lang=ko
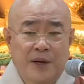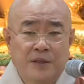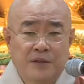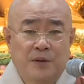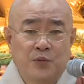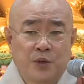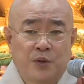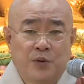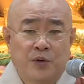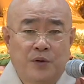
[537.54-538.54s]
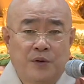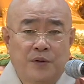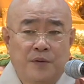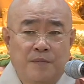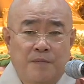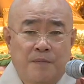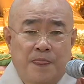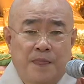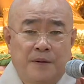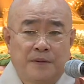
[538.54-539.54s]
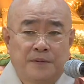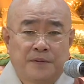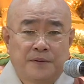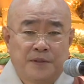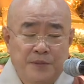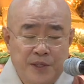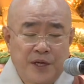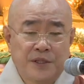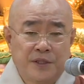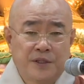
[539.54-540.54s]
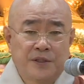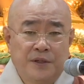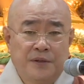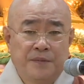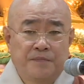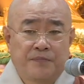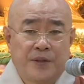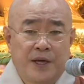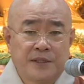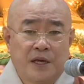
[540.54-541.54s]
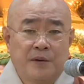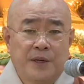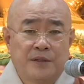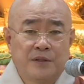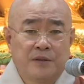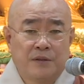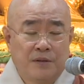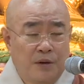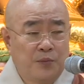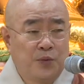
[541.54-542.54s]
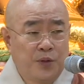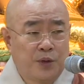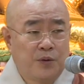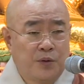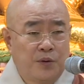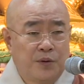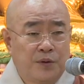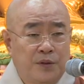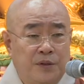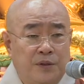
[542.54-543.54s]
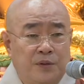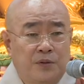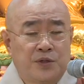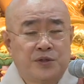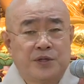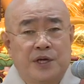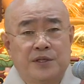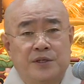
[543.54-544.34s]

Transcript: 받는 업도 있고 금생에 지어서 내 생에 받는 업도 있고 또 전생에